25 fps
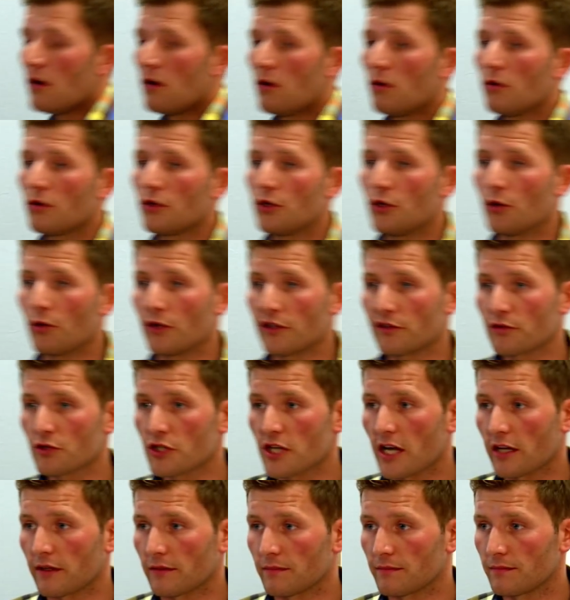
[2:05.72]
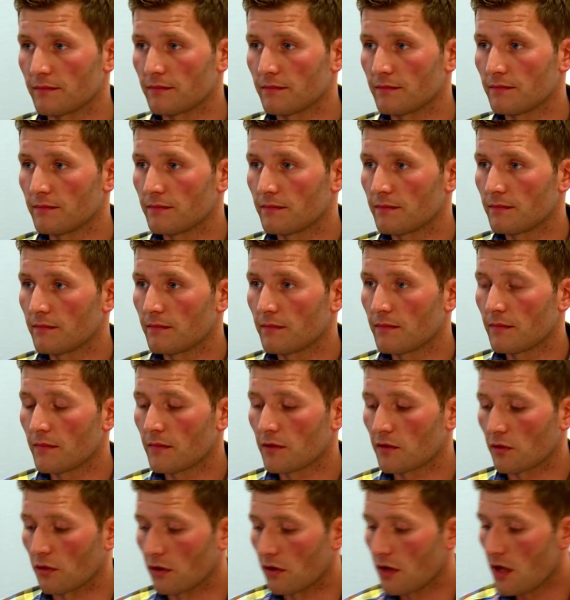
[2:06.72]
und neu zu starten.
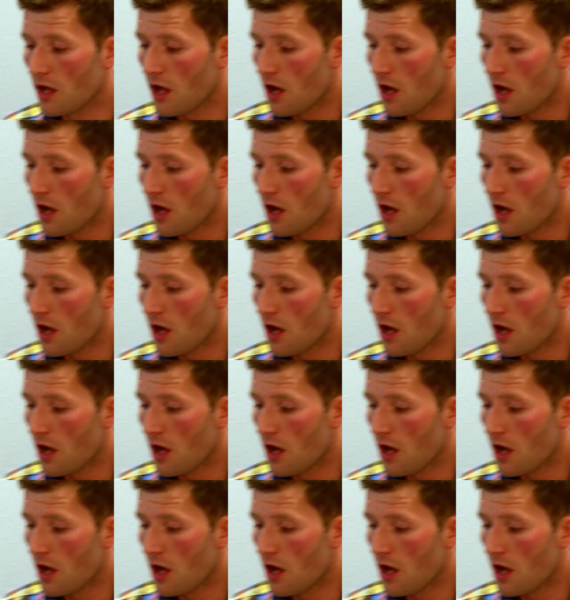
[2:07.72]
So,